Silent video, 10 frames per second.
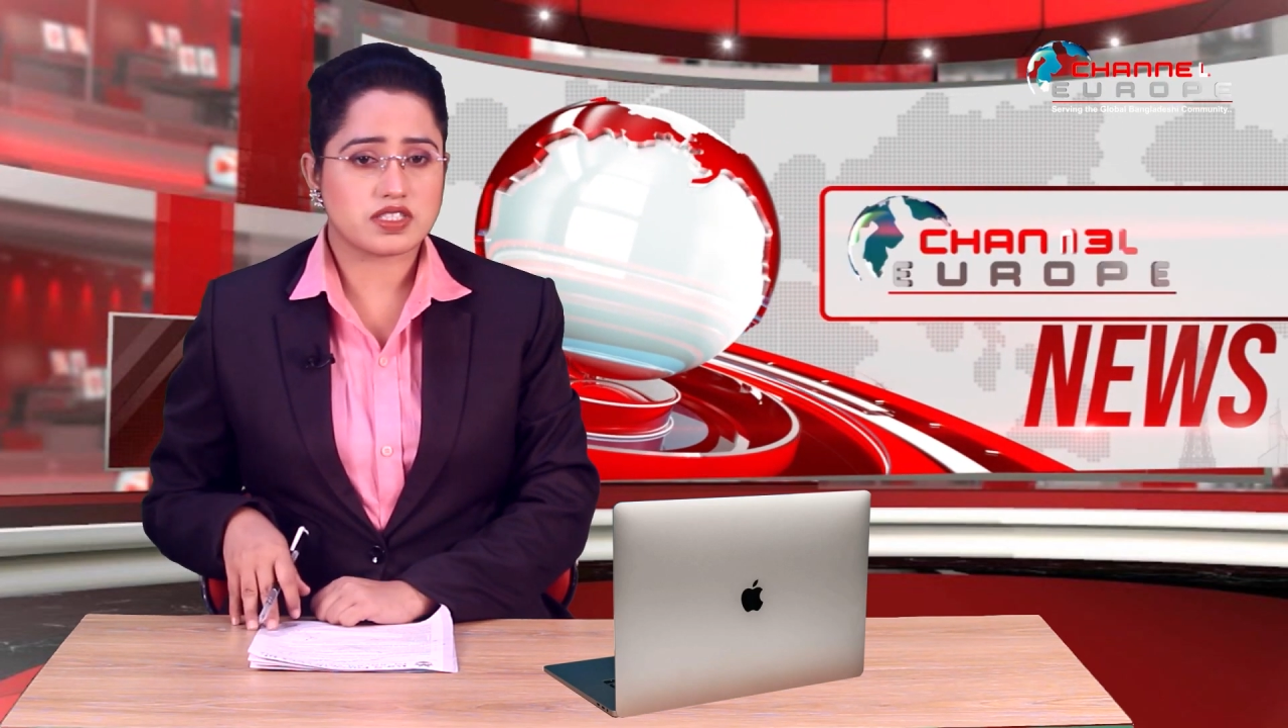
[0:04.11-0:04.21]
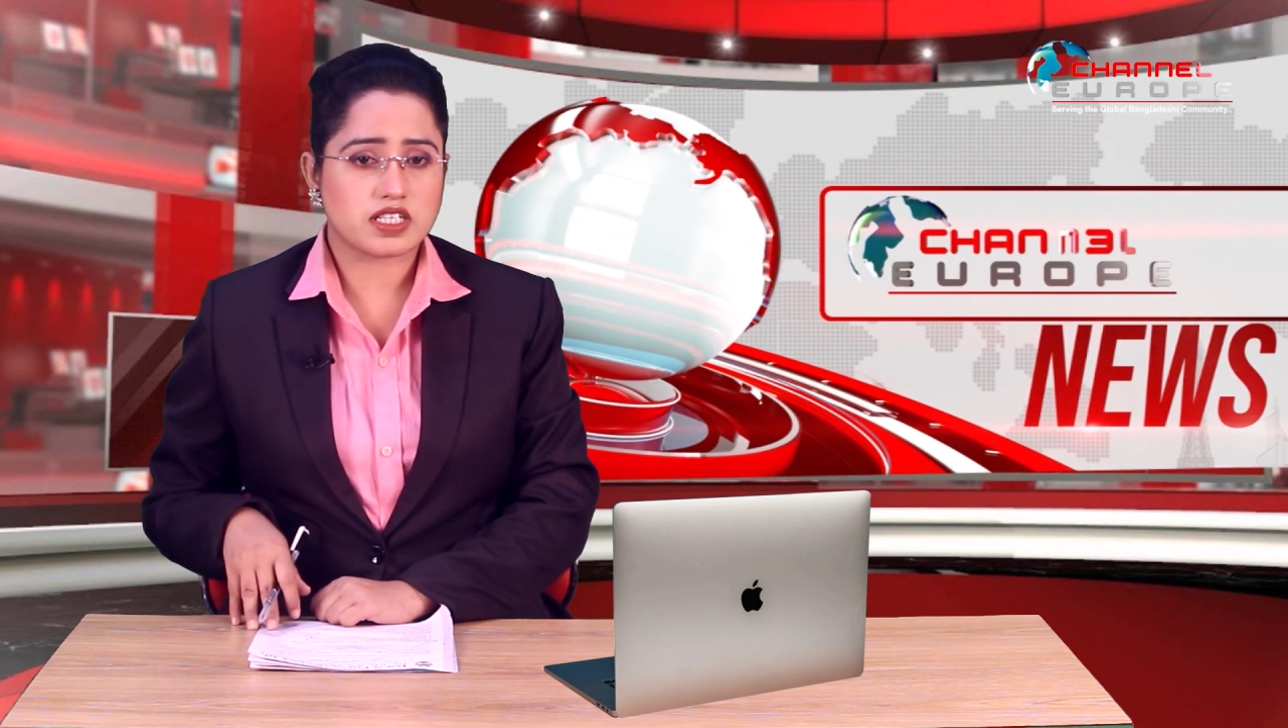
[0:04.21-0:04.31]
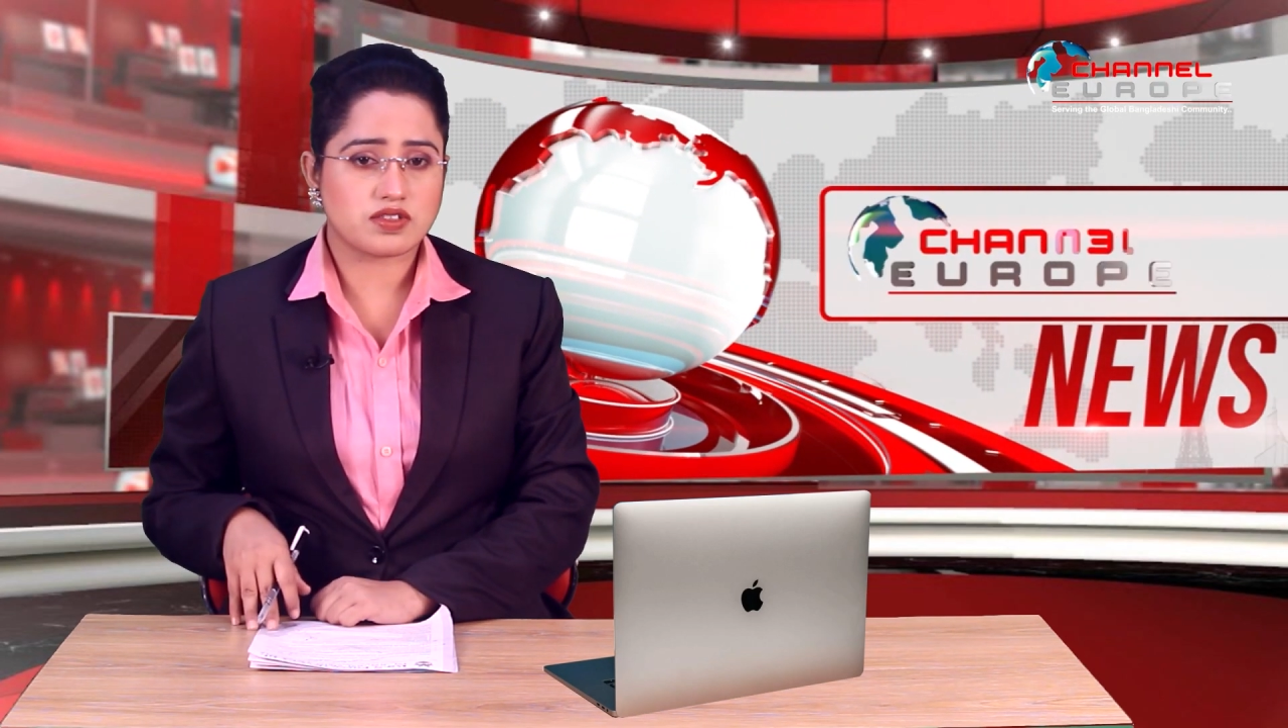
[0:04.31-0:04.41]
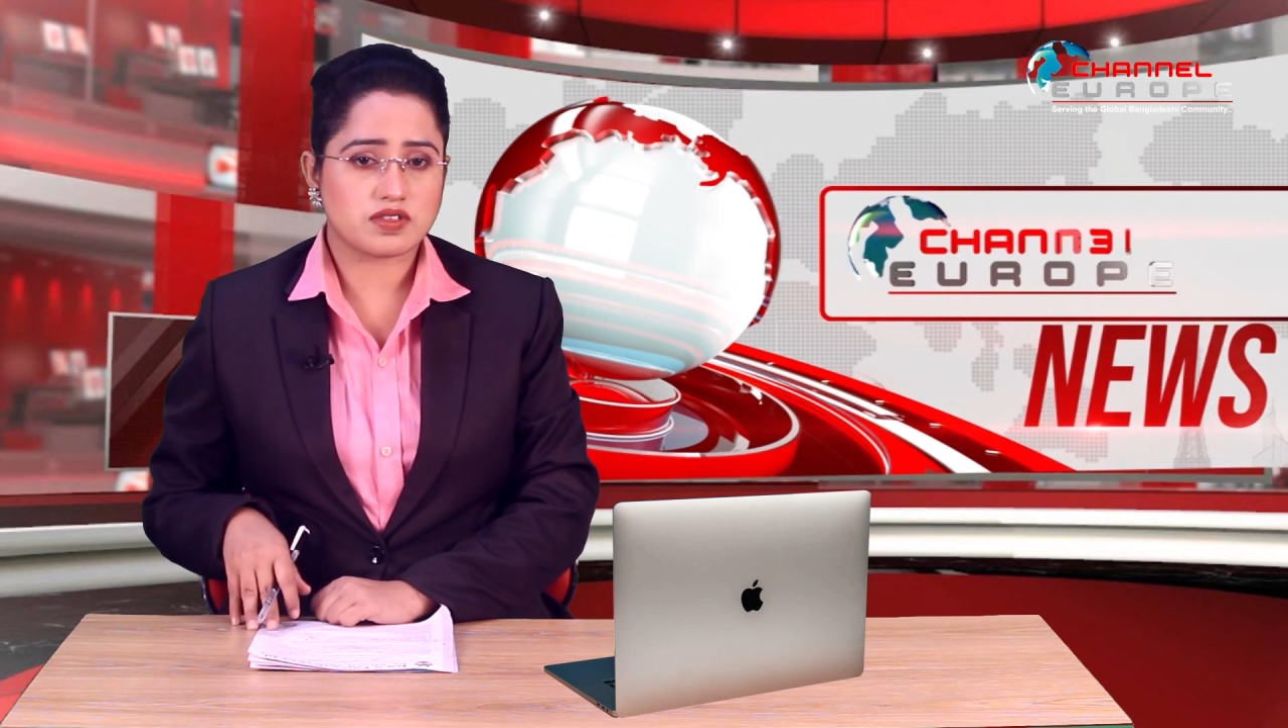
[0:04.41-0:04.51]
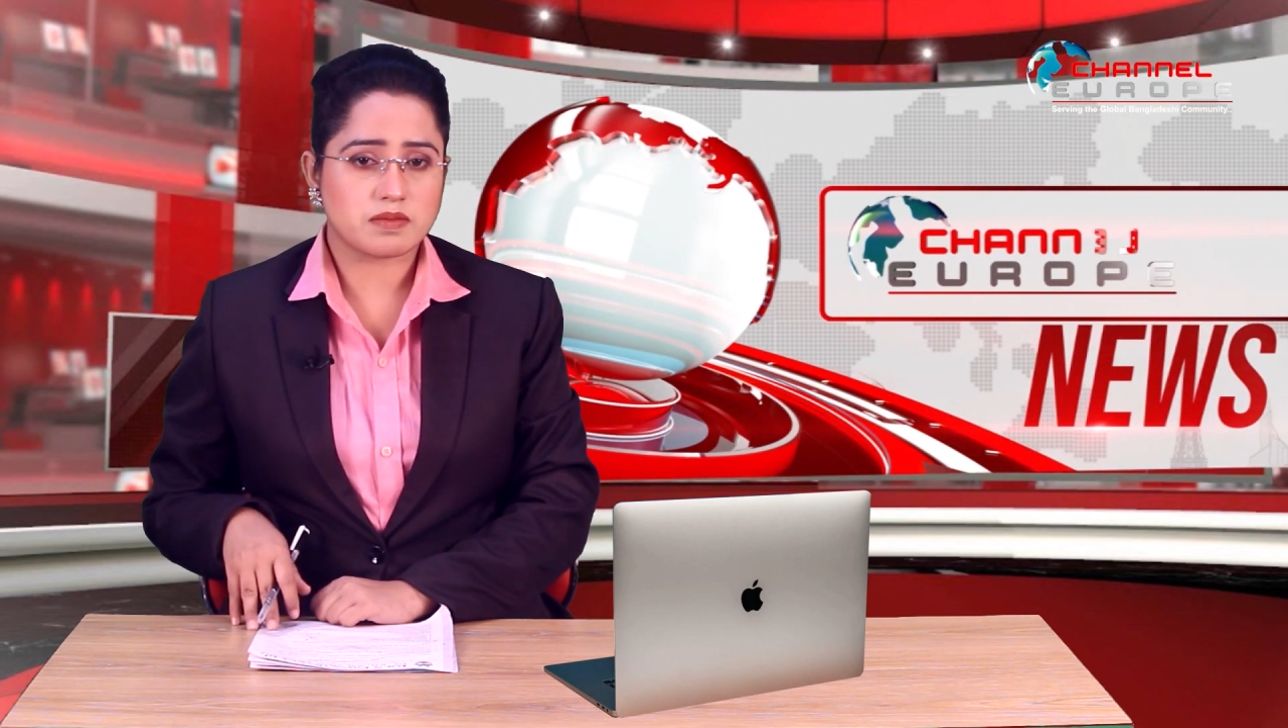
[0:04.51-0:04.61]

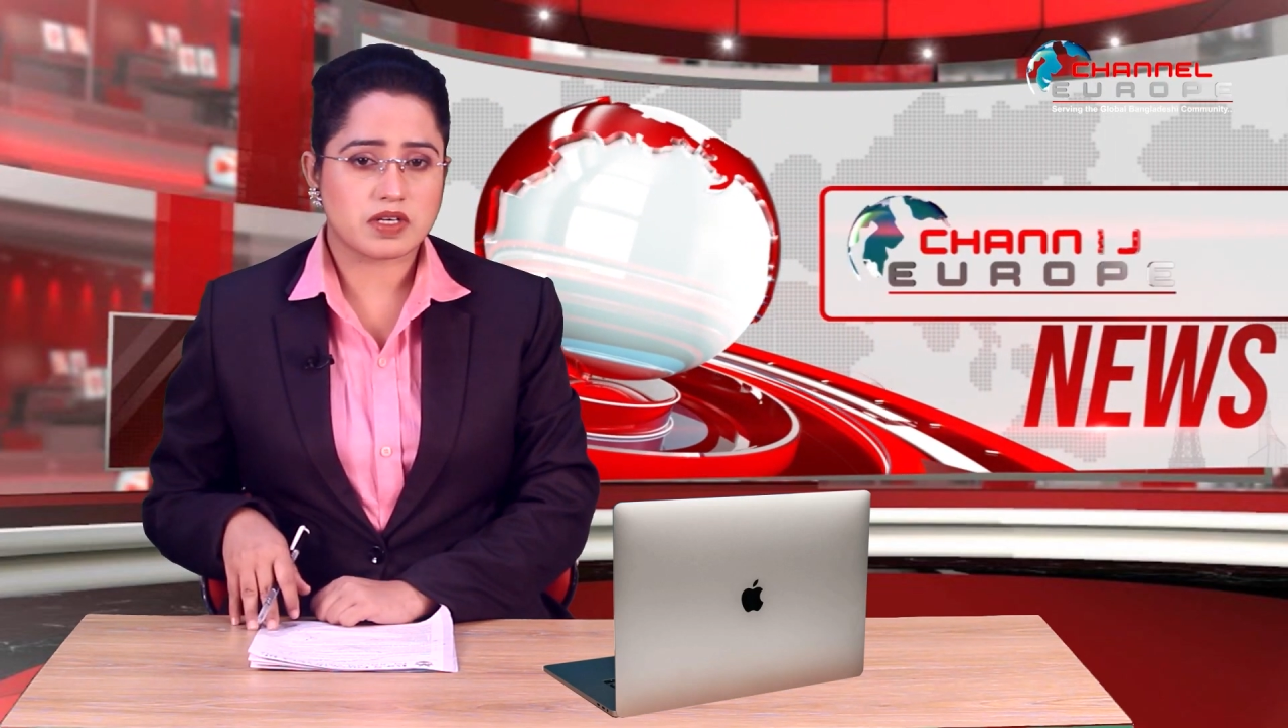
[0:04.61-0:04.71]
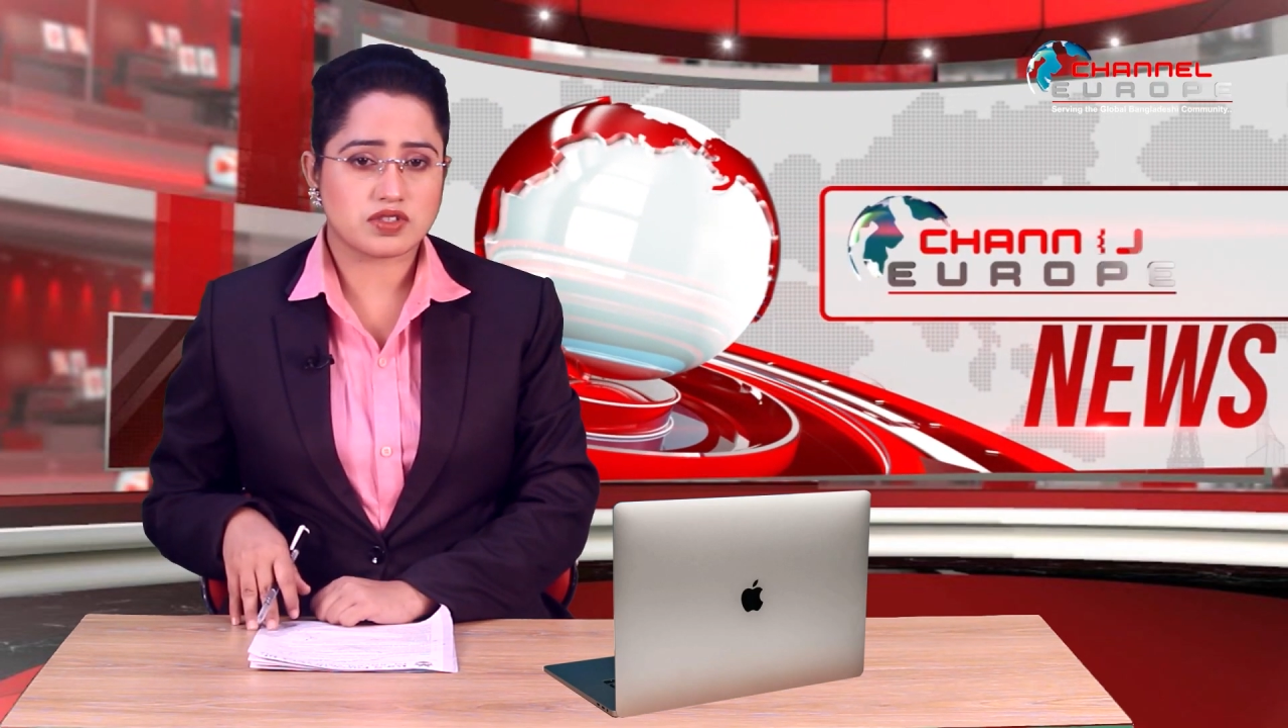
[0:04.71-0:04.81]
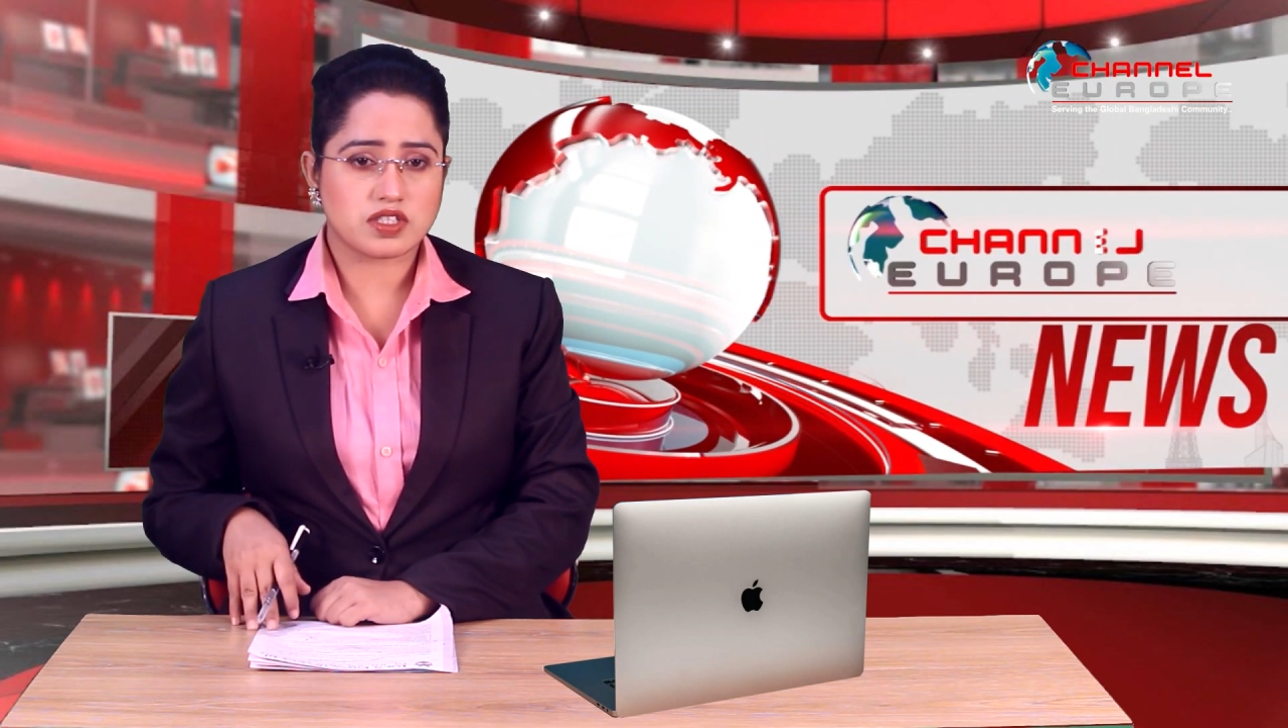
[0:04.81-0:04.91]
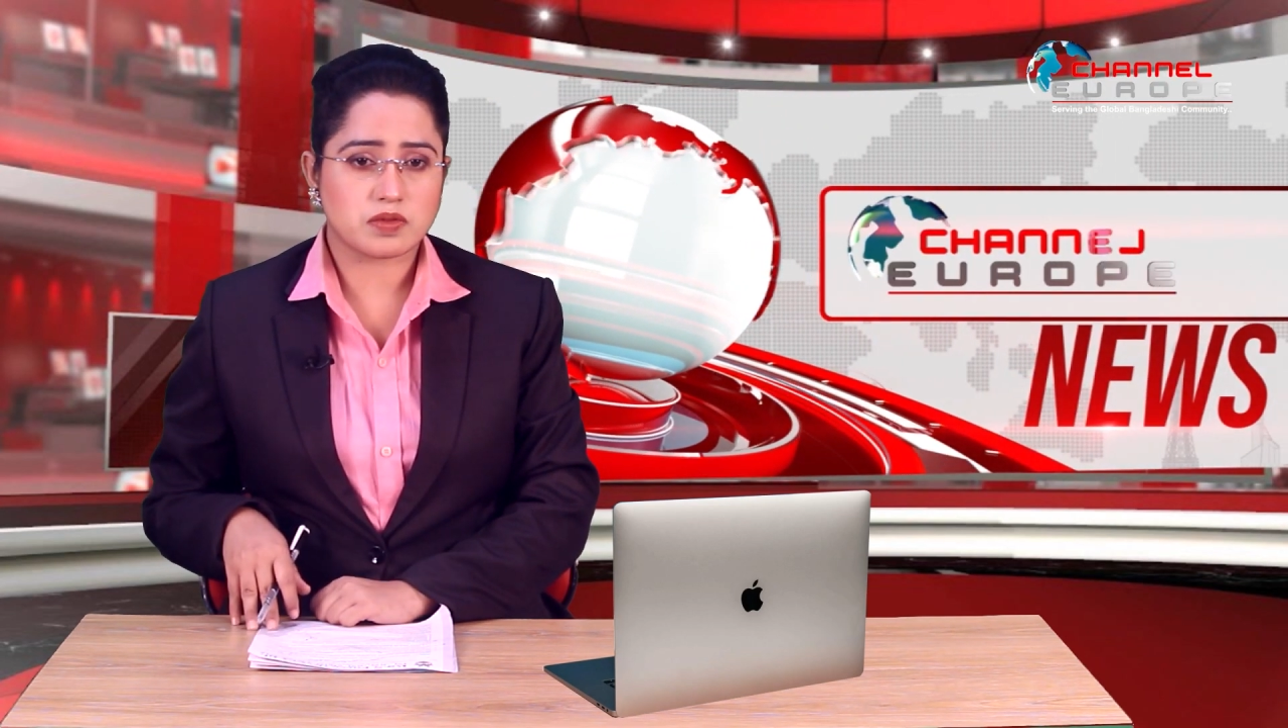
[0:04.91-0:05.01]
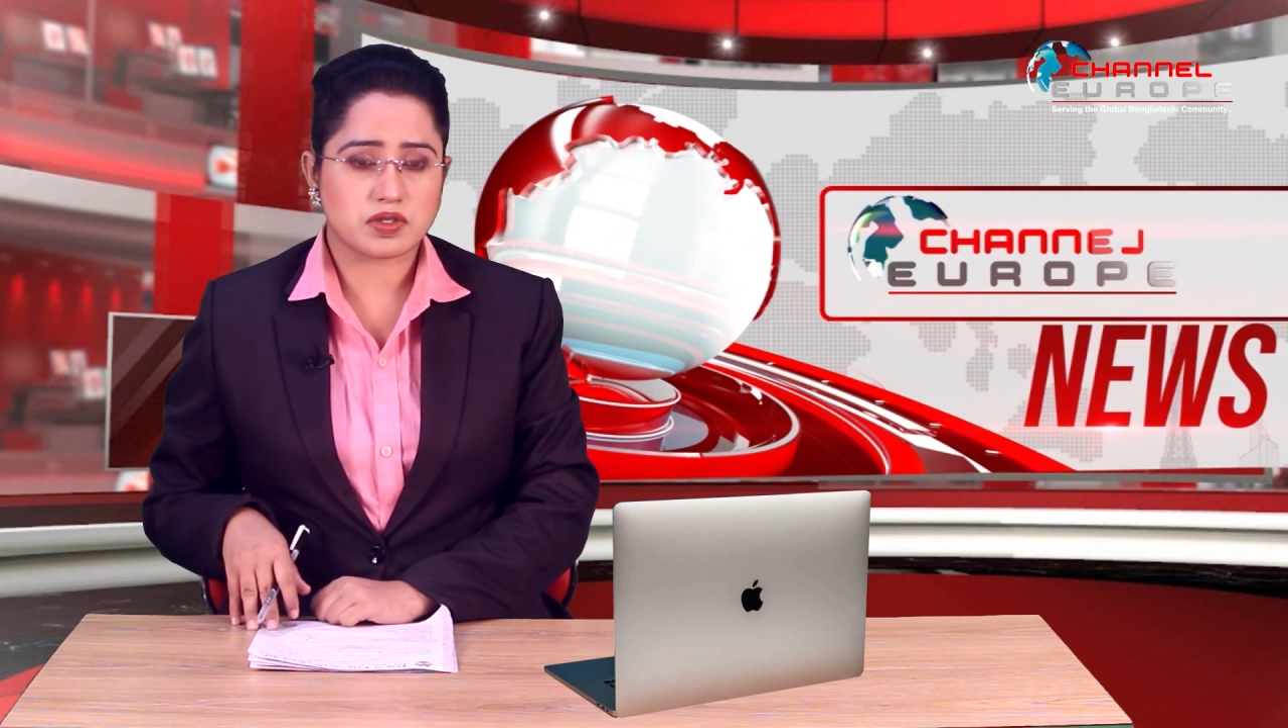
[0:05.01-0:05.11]
জাতীয় নির্বাচনে